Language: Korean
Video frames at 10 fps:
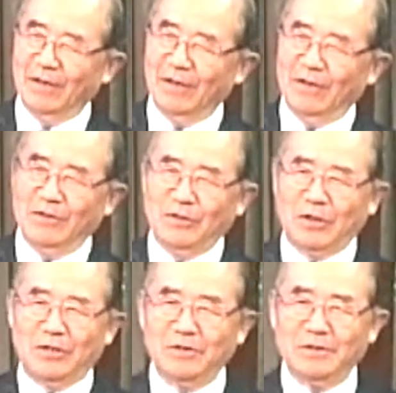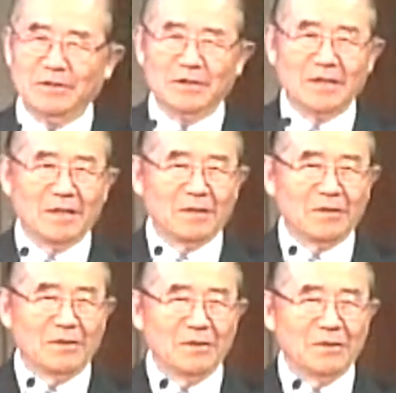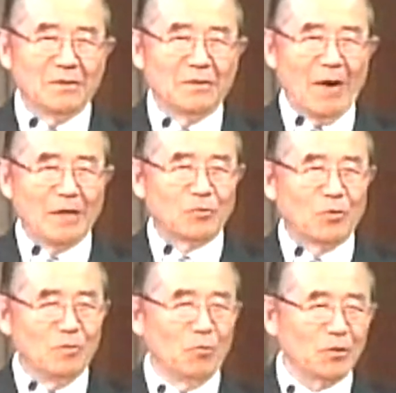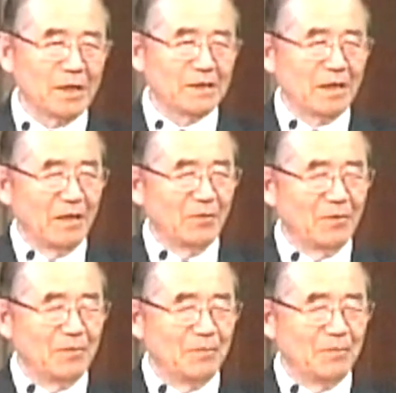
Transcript: 이제 경제 그 활동을 못 하잖아요.